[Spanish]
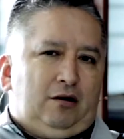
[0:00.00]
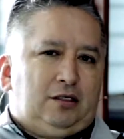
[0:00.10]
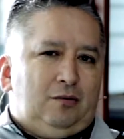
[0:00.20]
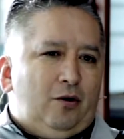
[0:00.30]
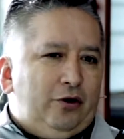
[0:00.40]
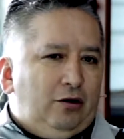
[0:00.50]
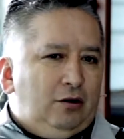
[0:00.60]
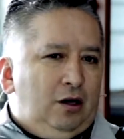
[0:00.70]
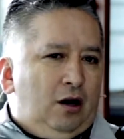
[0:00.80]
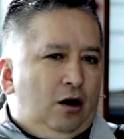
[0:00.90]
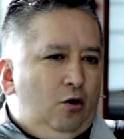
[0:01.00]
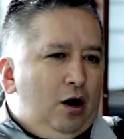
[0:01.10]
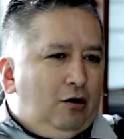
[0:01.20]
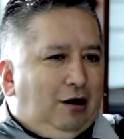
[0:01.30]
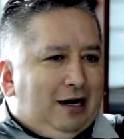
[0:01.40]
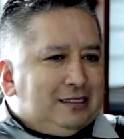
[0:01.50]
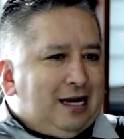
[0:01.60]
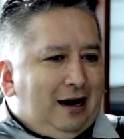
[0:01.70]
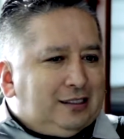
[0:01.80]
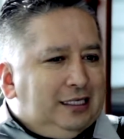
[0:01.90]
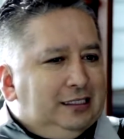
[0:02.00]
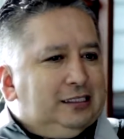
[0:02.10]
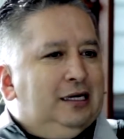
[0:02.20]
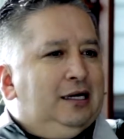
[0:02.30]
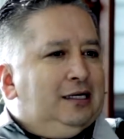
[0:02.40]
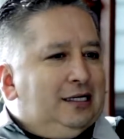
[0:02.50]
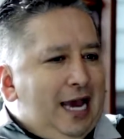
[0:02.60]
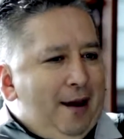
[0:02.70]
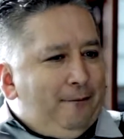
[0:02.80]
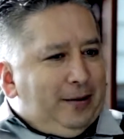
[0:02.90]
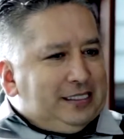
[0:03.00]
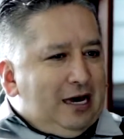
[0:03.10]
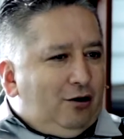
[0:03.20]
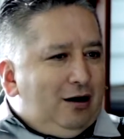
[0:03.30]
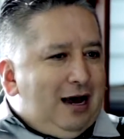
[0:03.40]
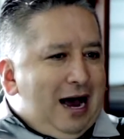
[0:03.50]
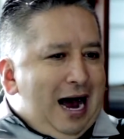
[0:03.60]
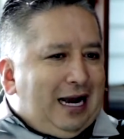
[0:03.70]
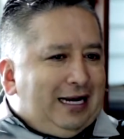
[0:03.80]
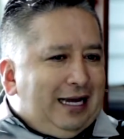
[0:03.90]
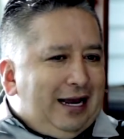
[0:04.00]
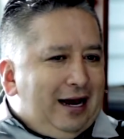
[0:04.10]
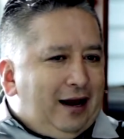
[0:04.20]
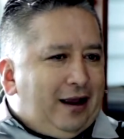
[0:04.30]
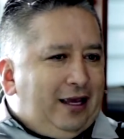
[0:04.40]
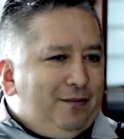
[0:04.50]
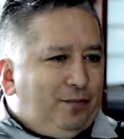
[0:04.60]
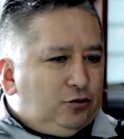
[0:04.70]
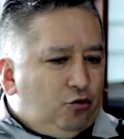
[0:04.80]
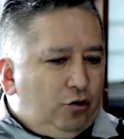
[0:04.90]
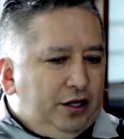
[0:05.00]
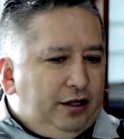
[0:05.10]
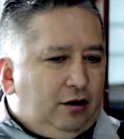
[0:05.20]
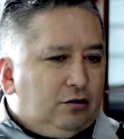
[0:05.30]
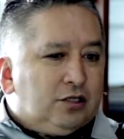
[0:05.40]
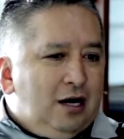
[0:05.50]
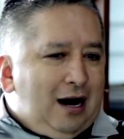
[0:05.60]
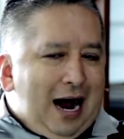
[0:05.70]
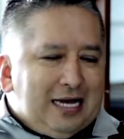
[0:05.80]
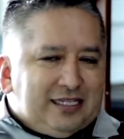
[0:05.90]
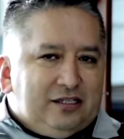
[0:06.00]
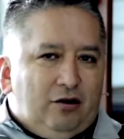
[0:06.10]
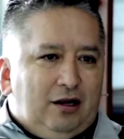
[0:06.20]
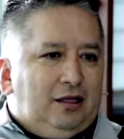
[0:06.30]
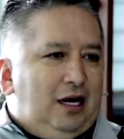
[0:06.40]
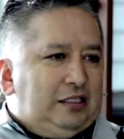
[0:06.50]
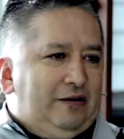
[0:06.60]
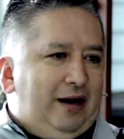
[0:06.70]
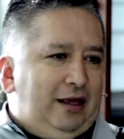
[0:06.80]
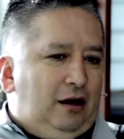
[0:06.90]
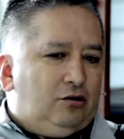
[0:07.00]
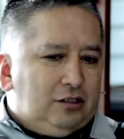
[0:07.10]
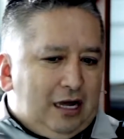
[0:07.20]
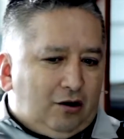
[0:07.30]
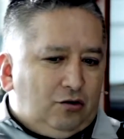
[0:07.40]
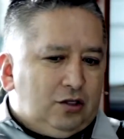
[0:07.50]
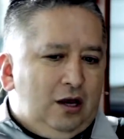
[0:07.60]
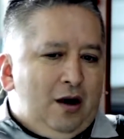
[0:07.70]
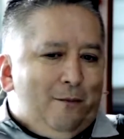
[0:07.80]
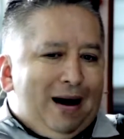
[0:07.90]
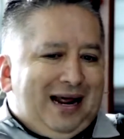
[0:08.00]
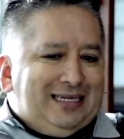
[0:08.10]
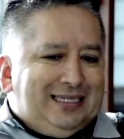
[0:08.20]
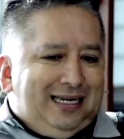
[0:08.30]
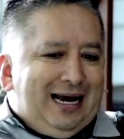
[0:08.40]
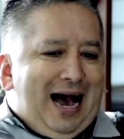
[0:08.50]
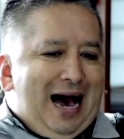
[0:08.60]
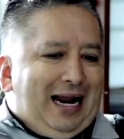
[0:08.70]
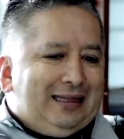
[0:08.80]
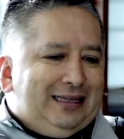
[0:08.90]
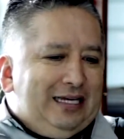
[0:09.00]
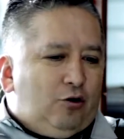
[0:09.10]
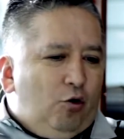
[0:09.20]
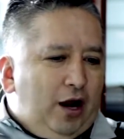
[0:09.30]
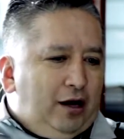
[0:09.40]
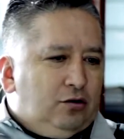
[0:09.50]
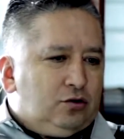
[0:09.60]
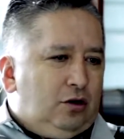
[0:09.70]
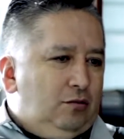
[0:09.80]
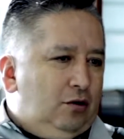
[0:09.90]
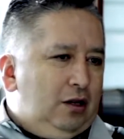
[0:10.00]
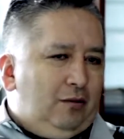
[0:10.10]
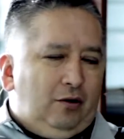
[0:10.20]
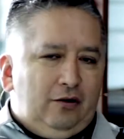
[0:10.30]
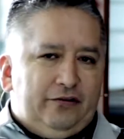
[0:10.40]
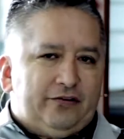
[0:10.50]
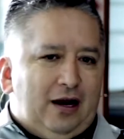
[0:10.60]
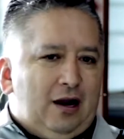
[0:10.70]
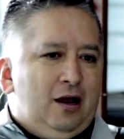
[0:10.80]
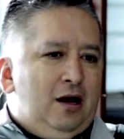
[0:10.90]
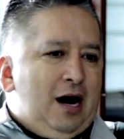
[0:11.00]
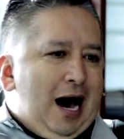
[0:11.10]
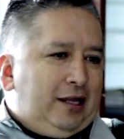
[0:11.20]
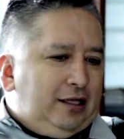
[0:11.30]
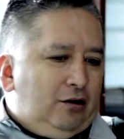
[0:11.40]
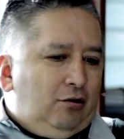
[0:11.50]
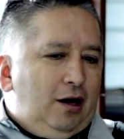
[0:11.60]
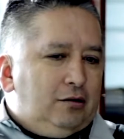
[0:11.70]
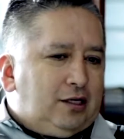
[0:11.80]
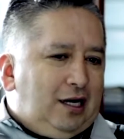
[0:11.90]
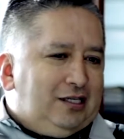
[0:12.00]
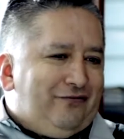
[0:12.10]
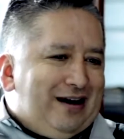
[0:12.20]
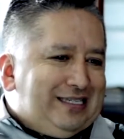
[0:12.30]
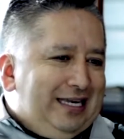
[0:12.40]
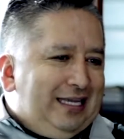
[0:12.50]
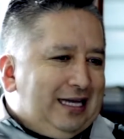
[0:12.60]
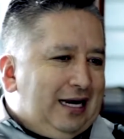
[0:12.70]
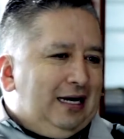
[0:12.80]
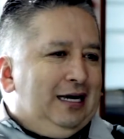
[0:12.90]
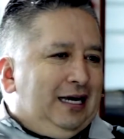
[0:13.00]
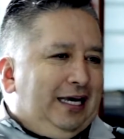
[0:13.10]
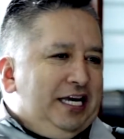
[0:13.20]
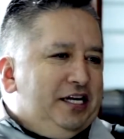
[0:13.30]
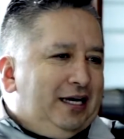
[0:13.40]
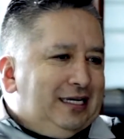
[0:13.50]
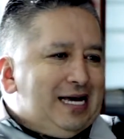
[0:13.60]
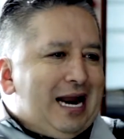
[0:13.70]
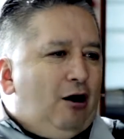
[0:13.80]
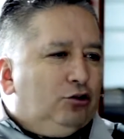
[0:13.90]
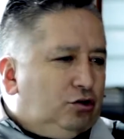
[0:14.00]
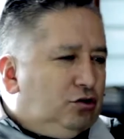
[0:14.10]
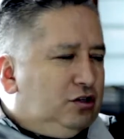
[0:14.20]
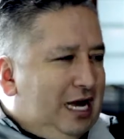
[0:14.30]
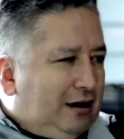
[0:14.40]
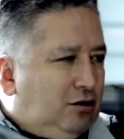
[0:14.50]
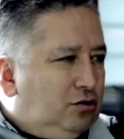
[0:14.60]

el dinero que se movió. Luego en las cárceles empezaron a crear equipos jurídicos asesores de las FARC y de los narcos para hacer articulejos, como lo llamó el fiscal, articulejos que les facilitara ingresar a otros